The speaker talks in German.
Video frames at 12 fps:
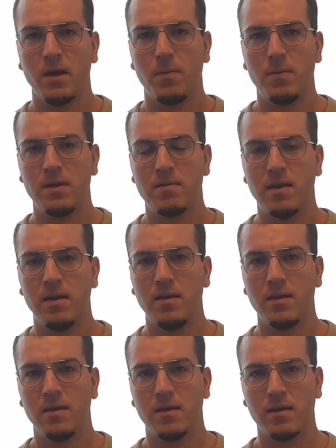Aber
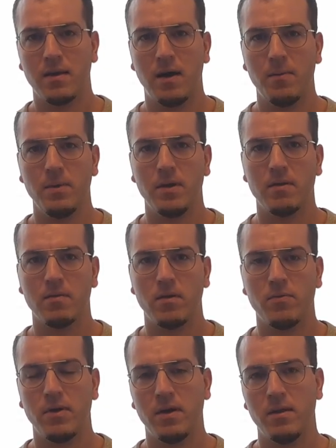letztendlich kam ich jetzt
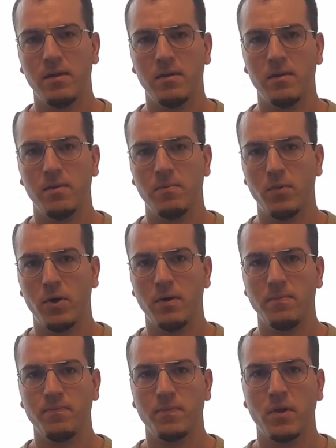auf, eine, ja,